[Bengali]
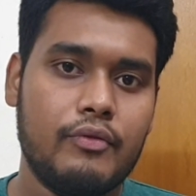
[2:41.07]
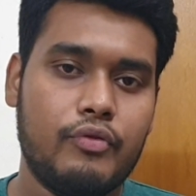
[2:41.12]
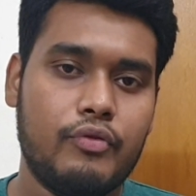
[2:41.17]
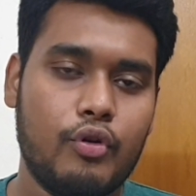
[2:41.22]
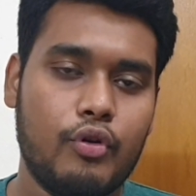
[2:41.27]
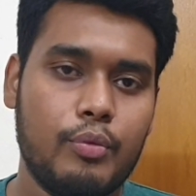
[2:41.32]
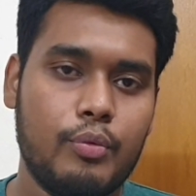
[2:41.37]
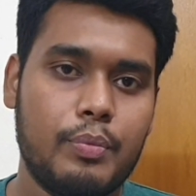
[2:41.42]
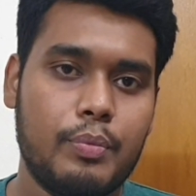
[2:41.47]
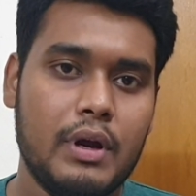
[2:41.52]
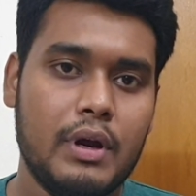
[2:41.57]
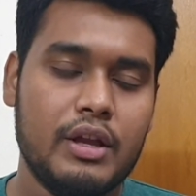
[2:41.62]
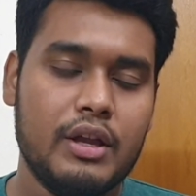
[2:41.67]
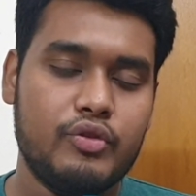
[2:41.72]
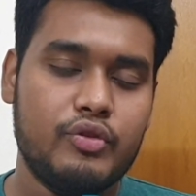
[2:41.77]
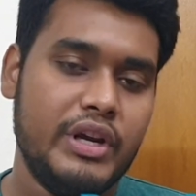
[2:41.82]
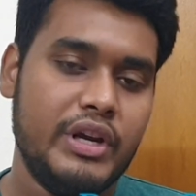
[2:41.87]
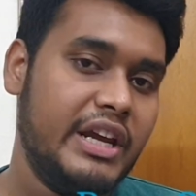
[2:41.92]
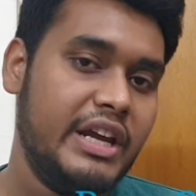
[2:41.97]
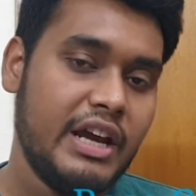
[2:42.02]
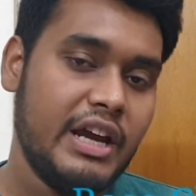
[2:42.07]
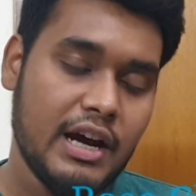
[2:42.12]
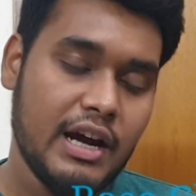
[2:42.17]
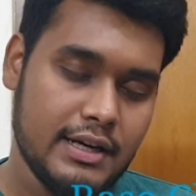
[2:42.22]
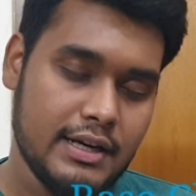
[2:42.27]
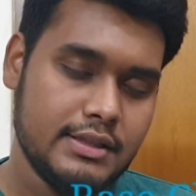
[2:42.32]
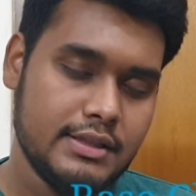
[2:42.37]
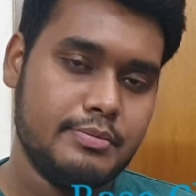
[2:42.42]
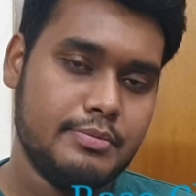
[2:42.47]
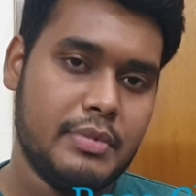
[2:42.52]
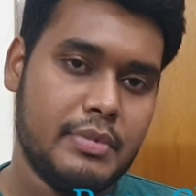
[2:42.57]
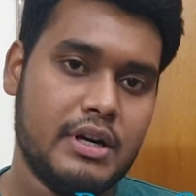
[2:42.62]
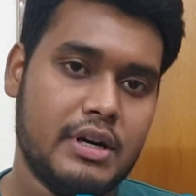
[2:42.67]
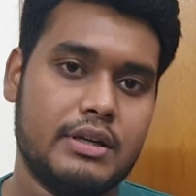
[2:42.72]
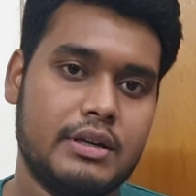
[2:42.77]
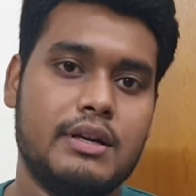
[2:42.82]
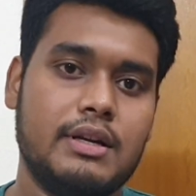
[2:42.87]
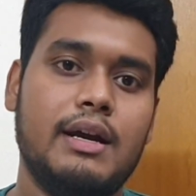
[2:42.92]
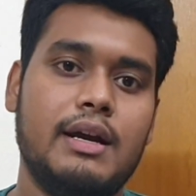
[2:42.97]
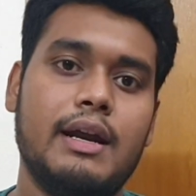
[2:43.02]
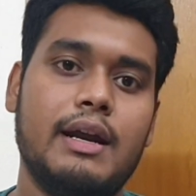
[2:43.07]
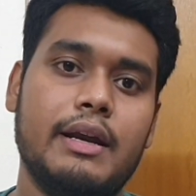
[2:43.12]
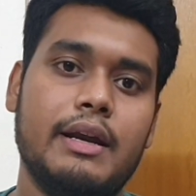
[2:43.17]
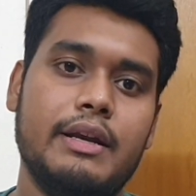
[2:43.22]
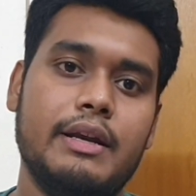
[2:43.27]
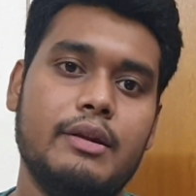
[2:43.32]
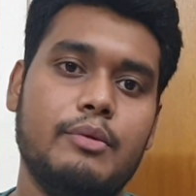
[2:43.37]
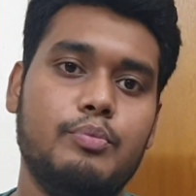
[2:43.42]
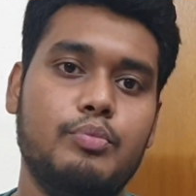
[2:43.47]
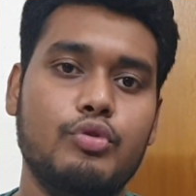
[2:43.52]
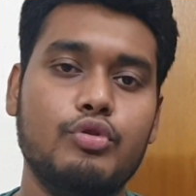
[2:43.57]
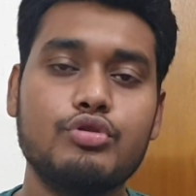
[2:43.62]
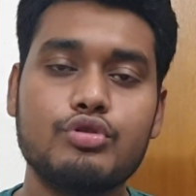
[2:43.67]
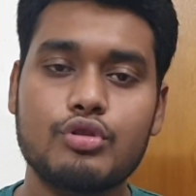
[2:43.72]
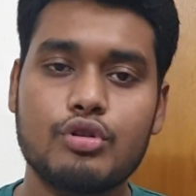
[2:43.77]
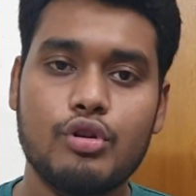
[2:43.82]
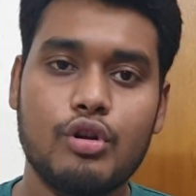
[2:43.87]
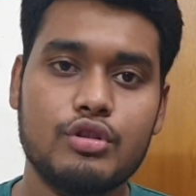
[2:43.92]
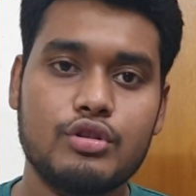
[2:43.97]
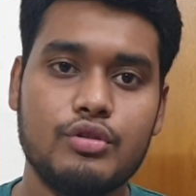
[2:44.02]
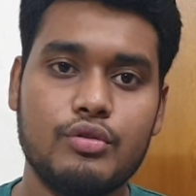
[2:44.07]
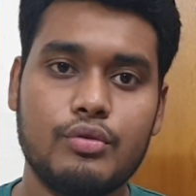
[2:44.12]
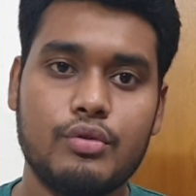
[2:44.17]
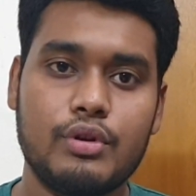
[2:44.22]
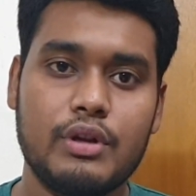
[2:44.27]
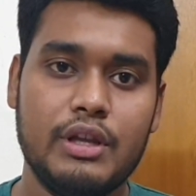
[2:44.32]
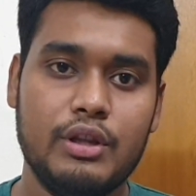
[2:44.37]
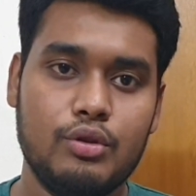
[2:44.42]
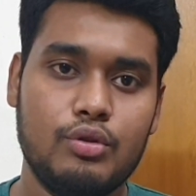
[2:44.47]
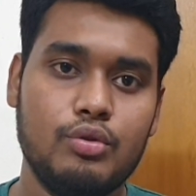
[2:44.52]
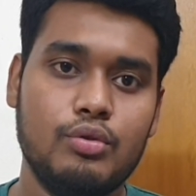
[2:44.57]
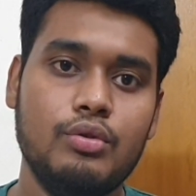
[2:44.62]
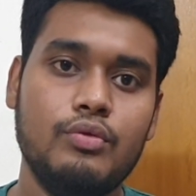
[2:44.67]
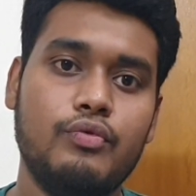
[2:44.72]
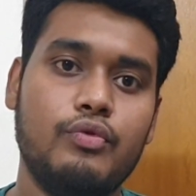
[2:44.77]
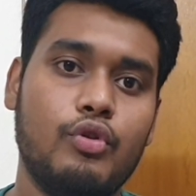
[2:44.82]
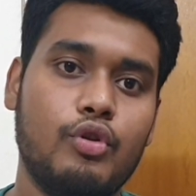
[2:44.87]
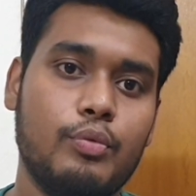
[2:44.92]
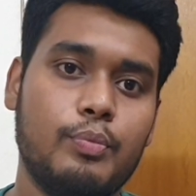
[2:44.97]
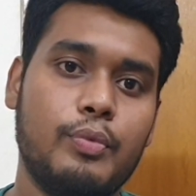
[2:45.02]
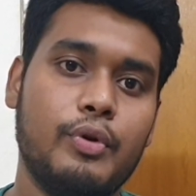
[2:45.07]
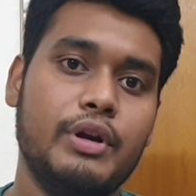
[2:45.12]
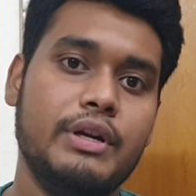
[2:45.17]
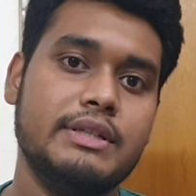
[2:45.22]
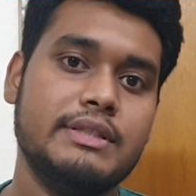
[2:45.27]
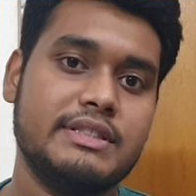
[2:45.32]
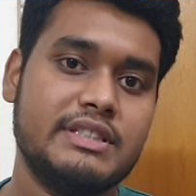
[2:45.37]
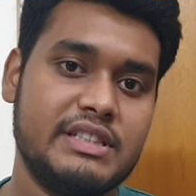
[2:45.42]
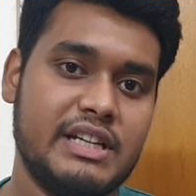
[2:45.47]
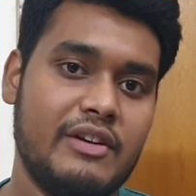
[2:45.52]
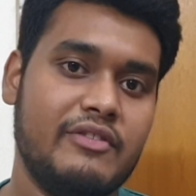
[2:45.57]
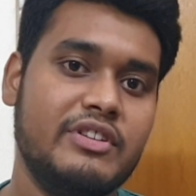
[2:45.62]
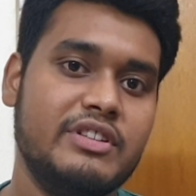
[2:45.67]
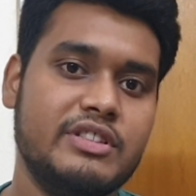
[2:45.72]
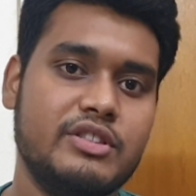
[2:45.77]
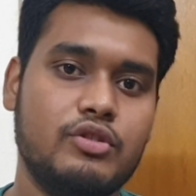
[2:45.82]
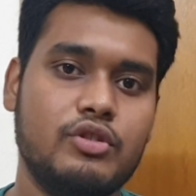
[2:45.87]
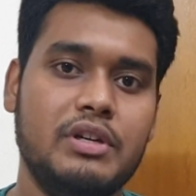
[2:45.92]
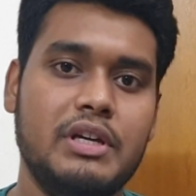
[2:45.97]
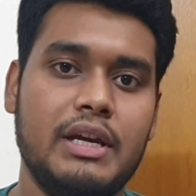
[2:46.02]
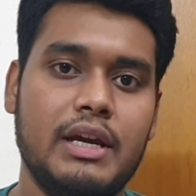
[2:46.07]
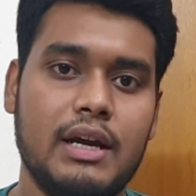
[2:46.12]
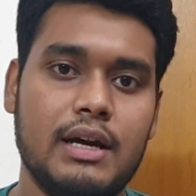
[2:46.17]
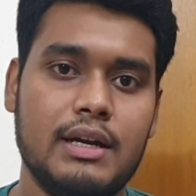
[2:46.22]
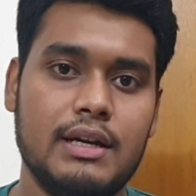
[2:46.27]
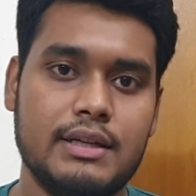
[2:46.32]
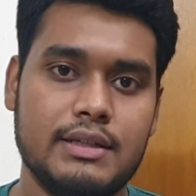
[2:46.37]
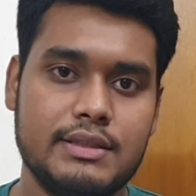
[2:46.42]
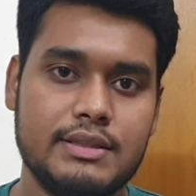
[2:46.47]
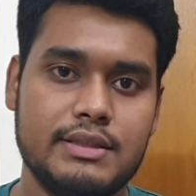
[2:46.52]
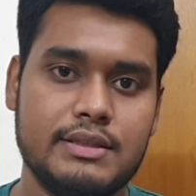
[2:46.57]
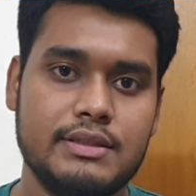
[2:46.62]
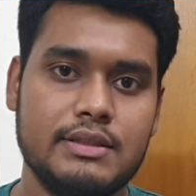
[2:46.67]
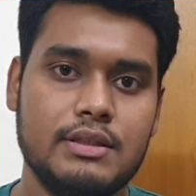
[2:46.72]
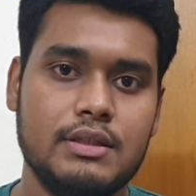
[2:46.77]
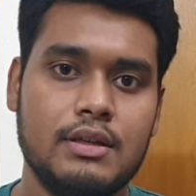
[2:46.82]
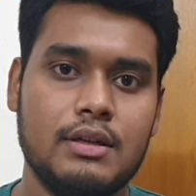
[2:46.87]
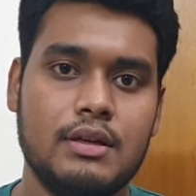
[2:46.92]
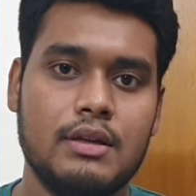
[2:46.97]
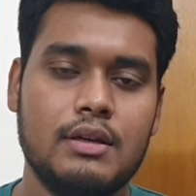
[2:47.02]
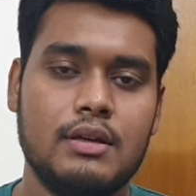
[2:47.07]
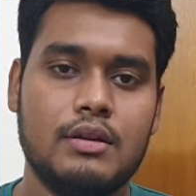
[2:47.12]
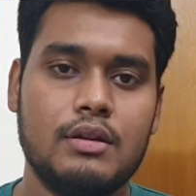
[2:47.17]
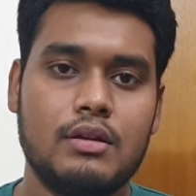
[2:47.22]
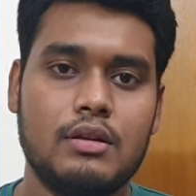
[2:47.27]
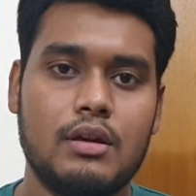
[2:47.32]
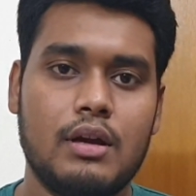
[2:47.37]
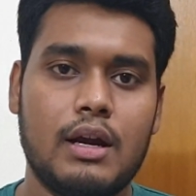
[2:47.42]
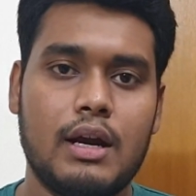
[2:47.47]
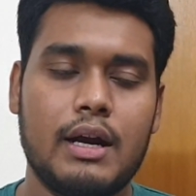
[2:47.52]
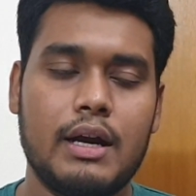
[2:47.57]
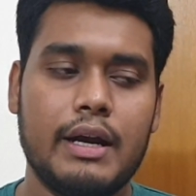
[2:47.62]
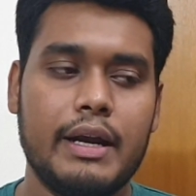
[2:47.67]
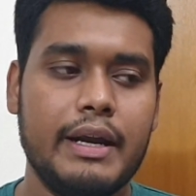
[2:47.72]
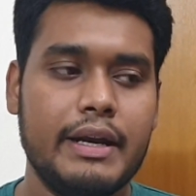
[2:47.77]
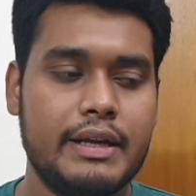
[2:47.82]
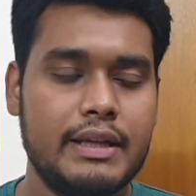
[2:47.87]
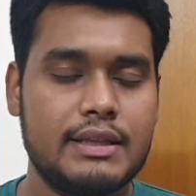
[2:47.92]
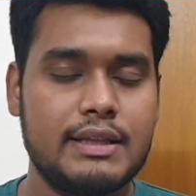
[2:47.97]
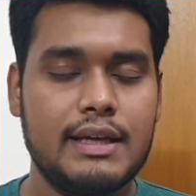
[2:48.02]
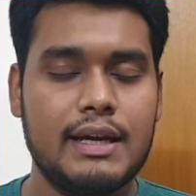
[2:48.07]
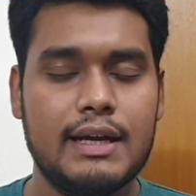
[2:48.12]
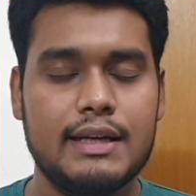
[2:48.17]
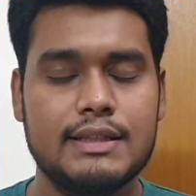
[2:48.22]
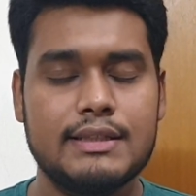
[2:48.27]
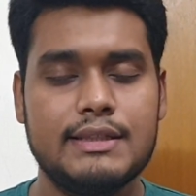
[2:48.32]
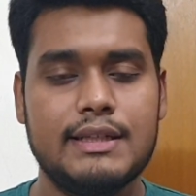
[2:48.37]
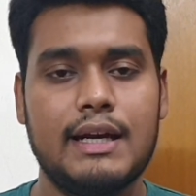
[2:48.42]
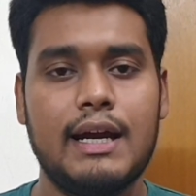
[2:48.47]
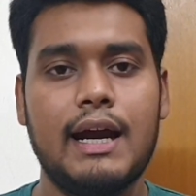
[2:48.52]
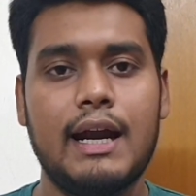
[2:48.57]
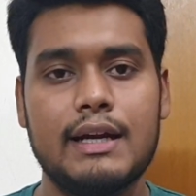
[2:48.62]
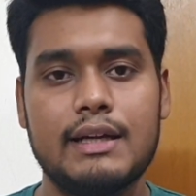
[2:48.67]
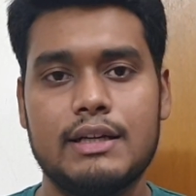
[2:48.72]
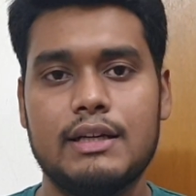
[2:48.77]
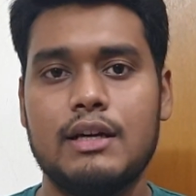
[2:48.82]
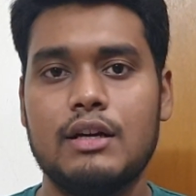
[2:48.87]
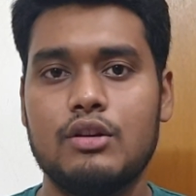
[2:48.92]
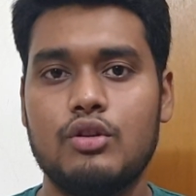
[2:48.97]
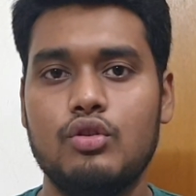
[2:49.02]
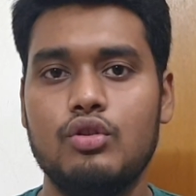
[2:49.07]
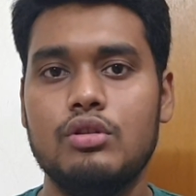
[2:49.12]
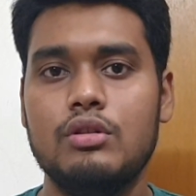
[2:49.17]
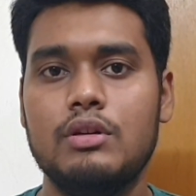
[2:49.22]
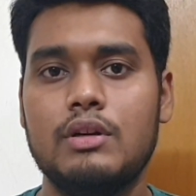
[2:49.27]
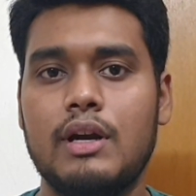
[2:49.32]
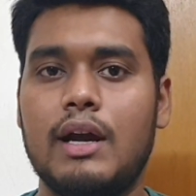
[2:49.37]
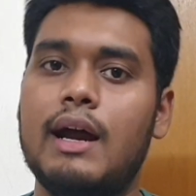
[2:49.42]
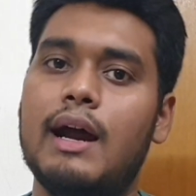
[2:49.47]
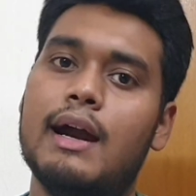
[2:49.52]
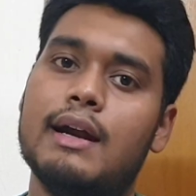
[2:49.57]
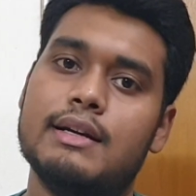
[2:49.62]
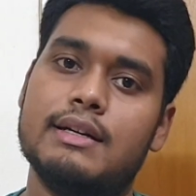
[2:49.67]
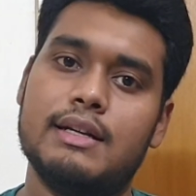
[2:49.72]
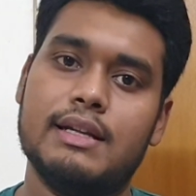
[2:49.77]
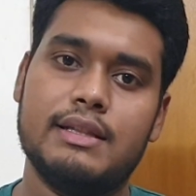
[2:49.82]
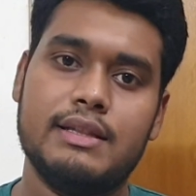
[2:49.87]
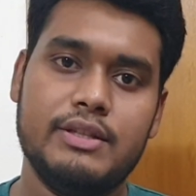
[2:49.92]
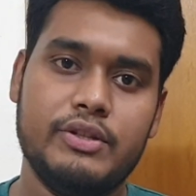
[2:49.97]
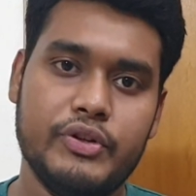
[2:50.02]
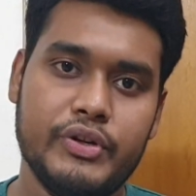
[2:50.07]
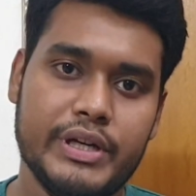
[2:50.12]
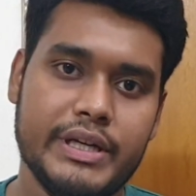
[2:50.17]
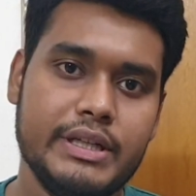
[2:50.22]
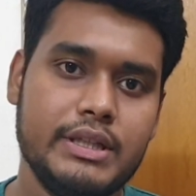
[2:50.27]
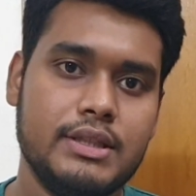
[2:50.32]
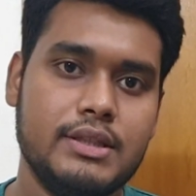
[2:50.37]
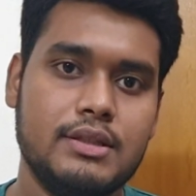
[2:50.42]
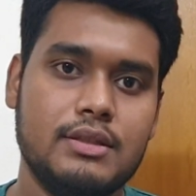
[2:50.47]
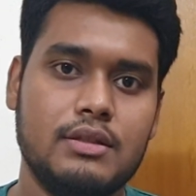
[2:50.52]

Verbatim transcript: ফোর থ্রি হার্স বাট আর এটার বুস্ট ক্লক কিন্তু ফোর পয়েন্ট সেভেন জিরো হার্স আর এটাতে আসে আটটা কোর আটটা থ্রেড